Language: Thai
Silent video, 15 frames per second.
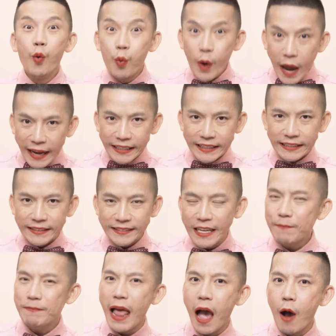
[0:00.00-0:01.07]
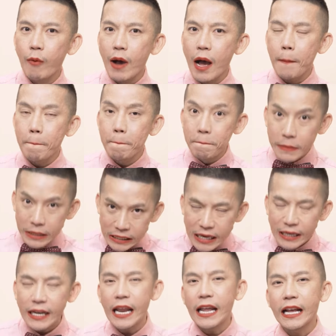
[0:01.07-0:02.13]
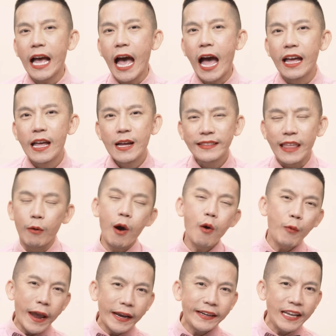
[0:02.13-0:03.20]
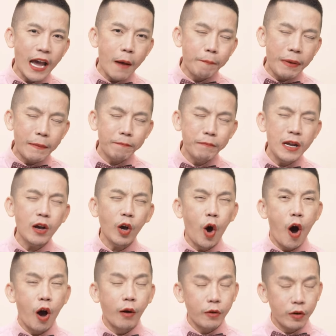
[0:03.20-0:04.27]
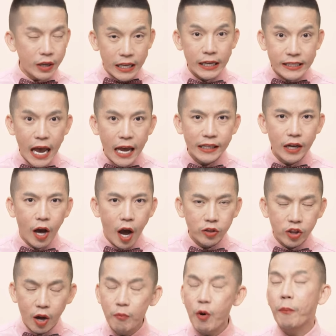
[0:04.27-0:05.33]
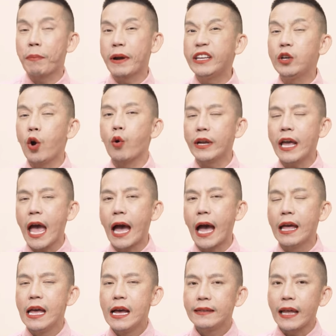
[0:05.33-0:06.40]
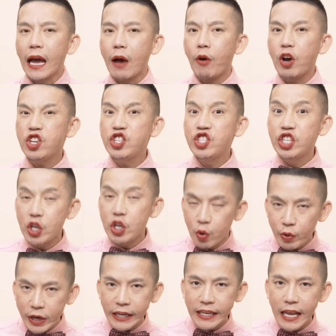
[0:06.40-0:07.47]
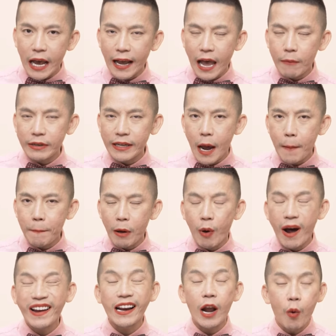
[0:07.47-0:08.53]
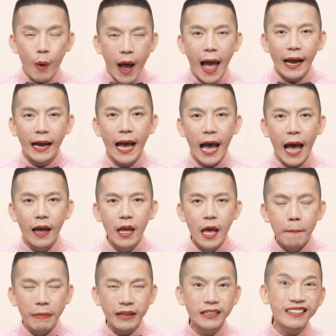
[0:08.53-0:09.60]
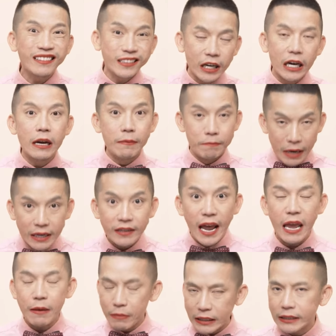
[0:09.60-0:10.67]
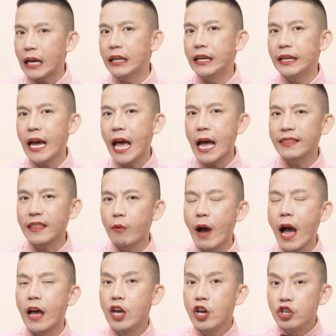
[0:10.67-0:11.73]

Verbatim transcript: when ที่แปลว่าเมื่อนั่นเองค่ะแต่ว่า when เนี่ยเป็นเรื่องของ conjunction เนาะต้องบทประโยคนะคะแต่คำว่า during เนี่ยคำนี้นะครับแปลว่าระหว่างค่ะมันคือเกิดเมื่อไหร่เหมือนกันเลยนะคะแต่ว่า